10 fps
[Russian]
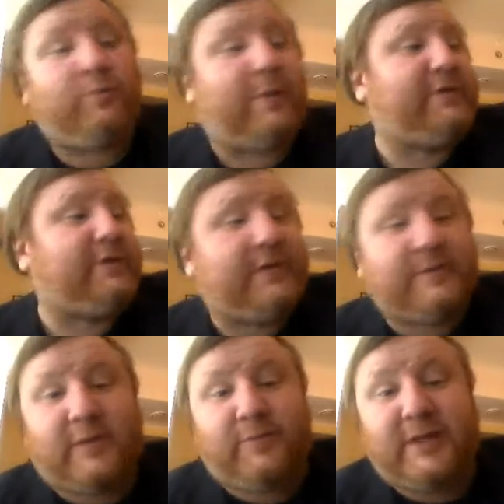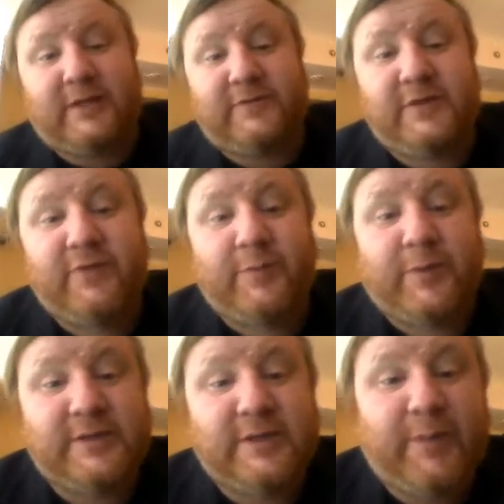Он повысил всем зарплаты, всем
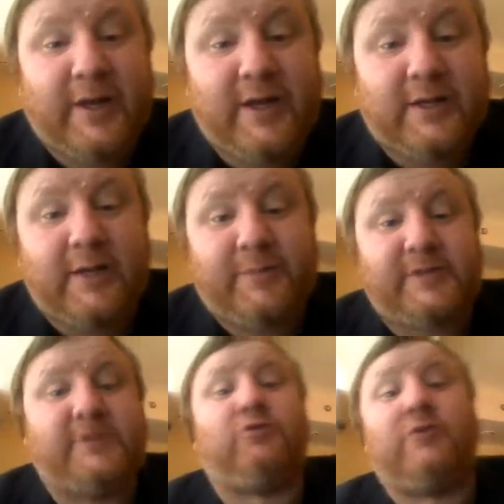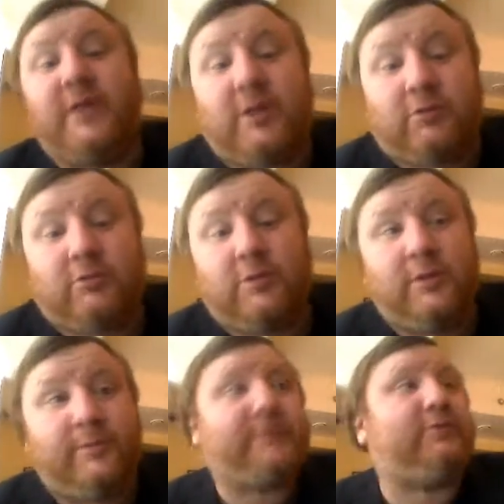выплаты за 5 лет, а производства труда нету,
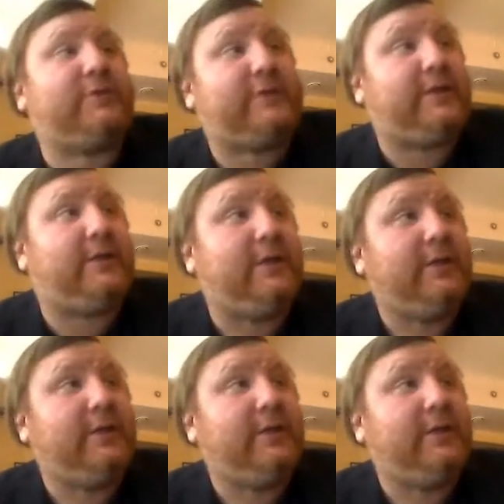производство стоит.